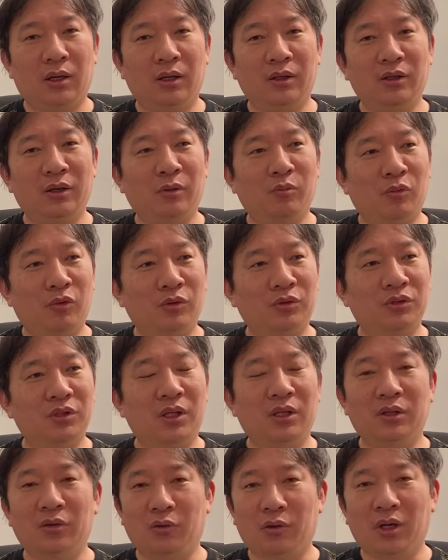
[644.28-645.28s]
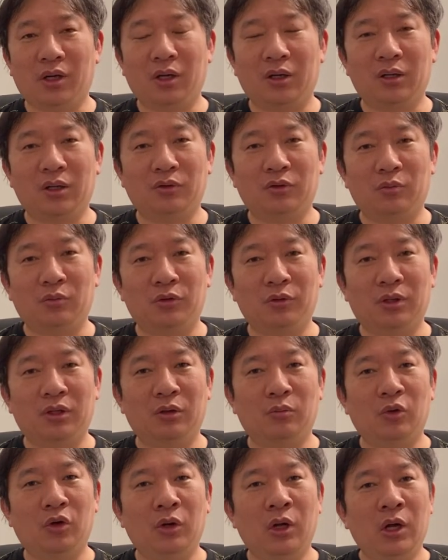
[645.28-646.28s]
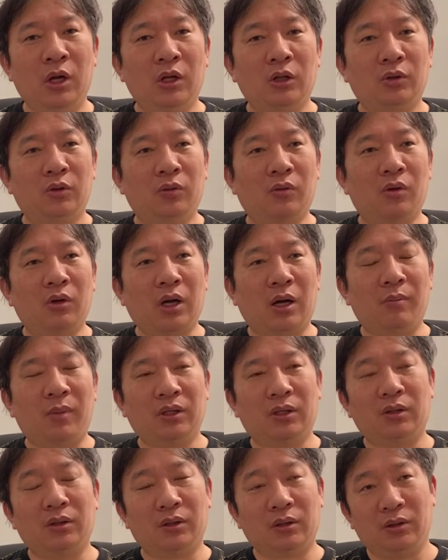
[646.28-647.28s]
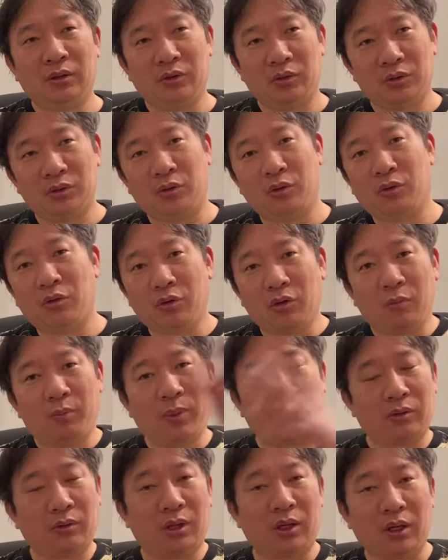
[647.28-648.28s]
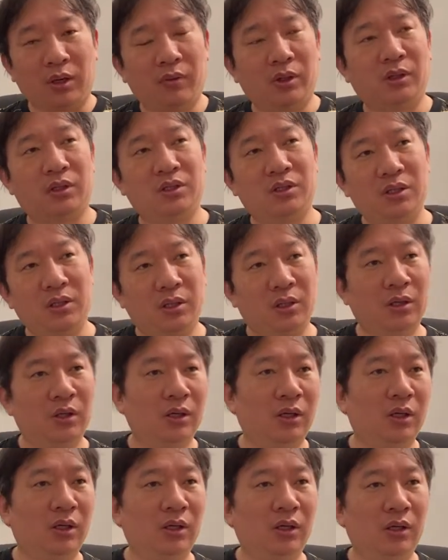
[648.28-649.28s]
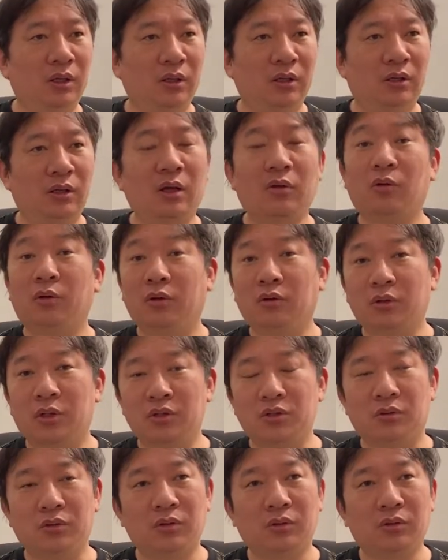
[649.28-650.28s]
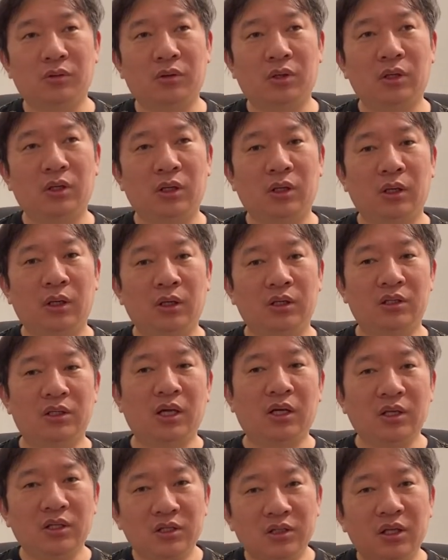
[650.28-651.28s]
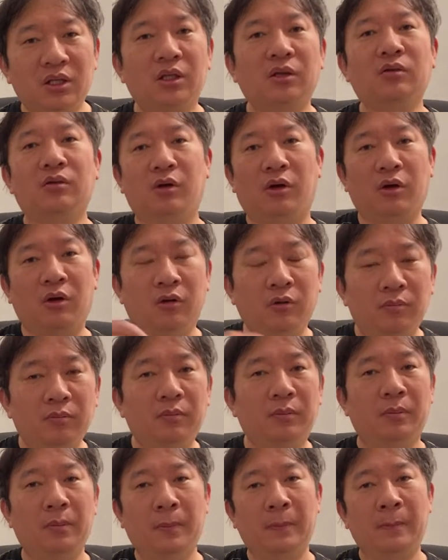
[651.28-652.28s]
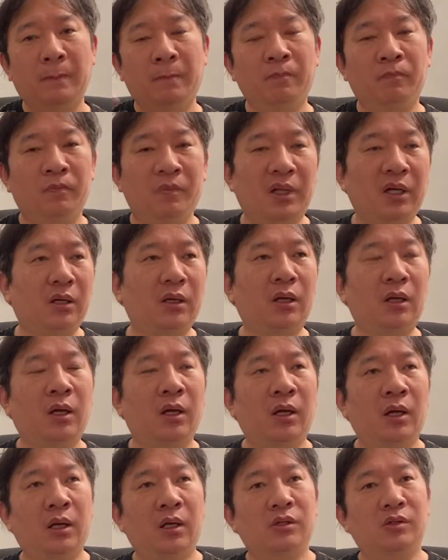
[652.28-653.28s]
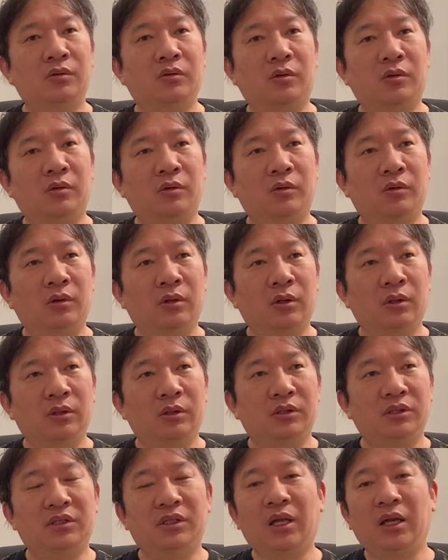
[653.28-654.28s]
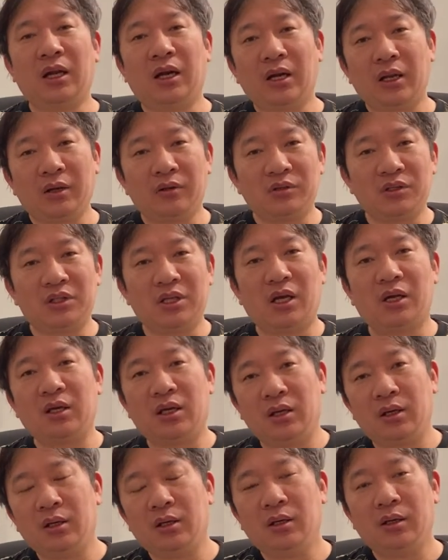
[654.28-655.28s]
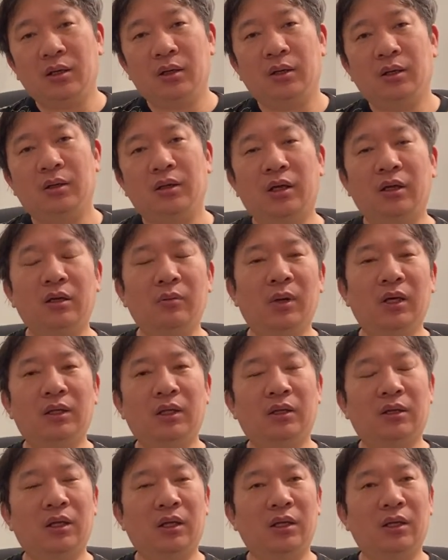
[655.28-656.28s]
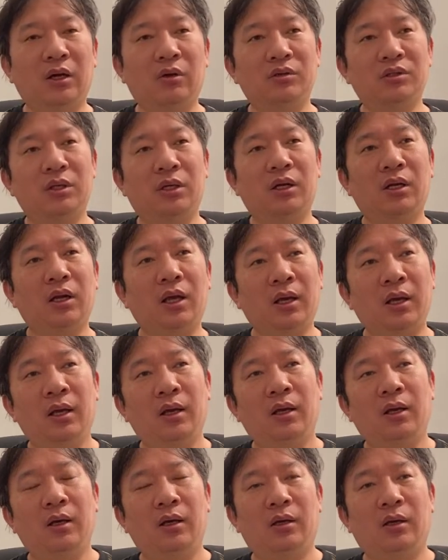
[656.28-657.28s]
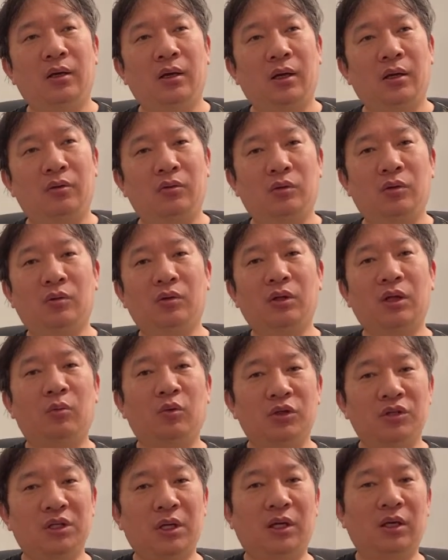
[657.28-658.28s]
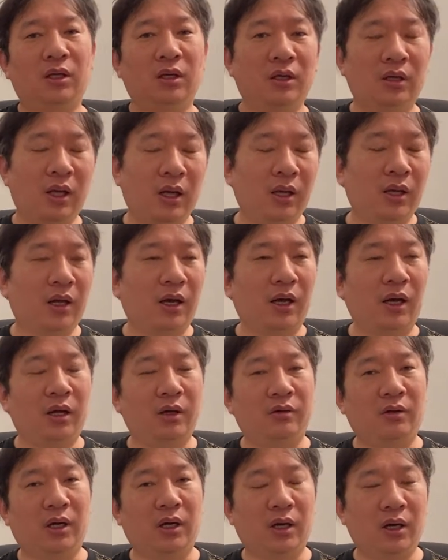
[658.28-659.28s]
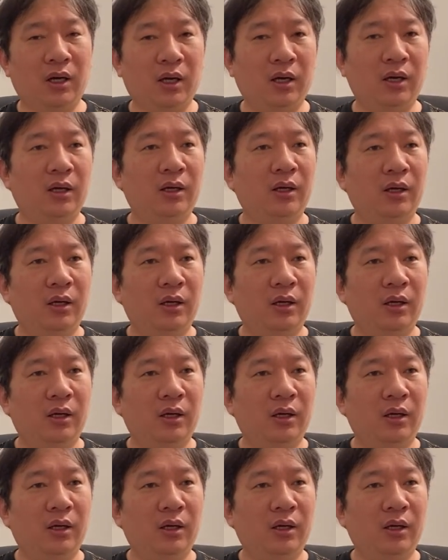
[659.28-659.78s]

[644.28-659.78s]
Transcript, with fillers: にはもうすでにお分かりだと思うけども、どこかまた、そのヨーロッパとかね、私結構行くでしょ。その時に下に捨ててくのよ。だから、その、捨てられる下着で、今だったらなおさらね、あの、どこでも下着ね、買えるから、